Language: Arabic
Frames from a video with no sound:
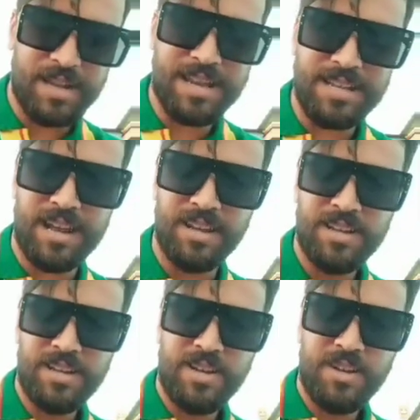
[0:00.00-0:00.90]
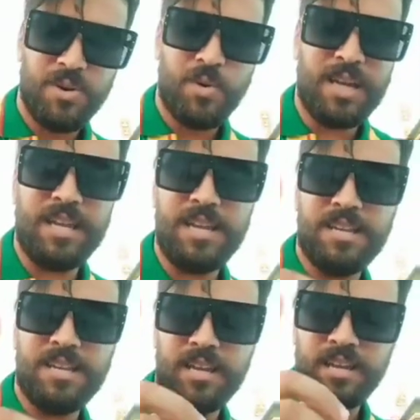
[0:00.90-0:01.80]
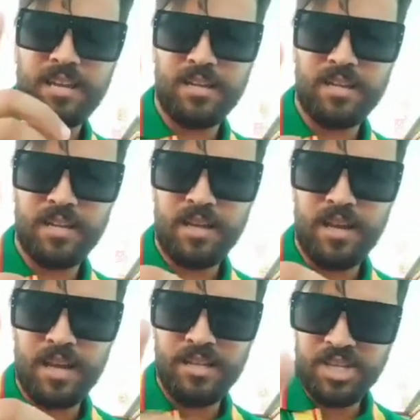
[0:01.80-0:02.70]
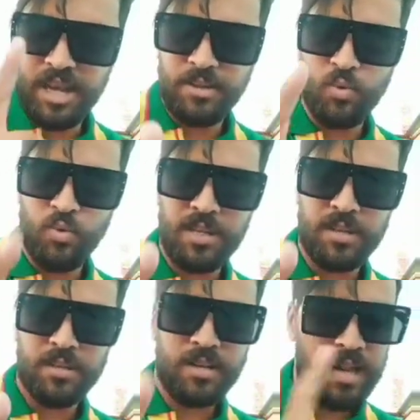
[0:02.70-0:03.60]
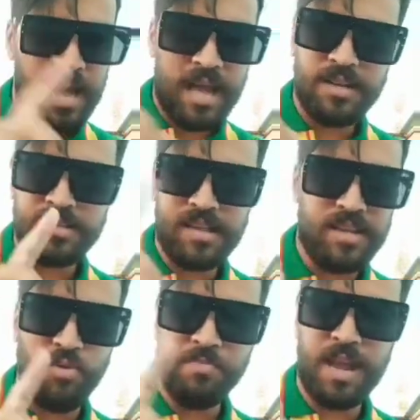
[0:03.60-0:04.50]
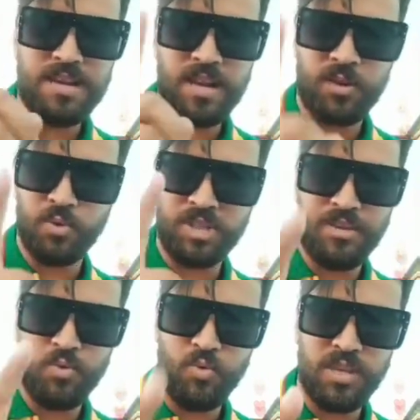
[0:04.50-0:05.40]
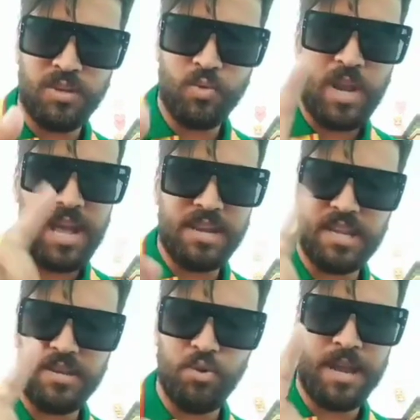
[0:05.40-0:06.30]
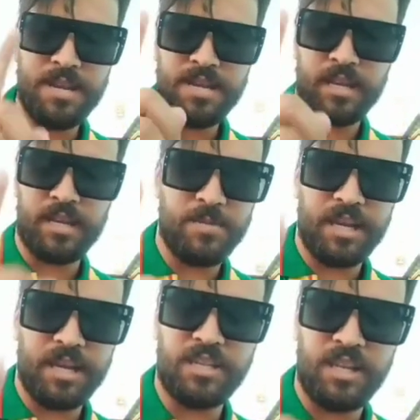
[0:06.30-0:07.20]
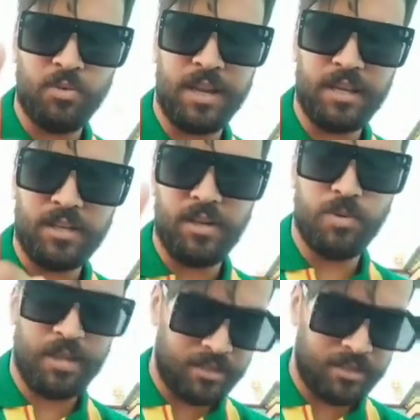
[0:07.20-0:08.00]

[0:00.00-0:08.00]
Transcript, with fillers: وكذا ولكن آه، انت عدوي لا انسى يوم بانك كنت عدوي ولا انسى يوم بانك كنت باغي دير وباغي دير وباغي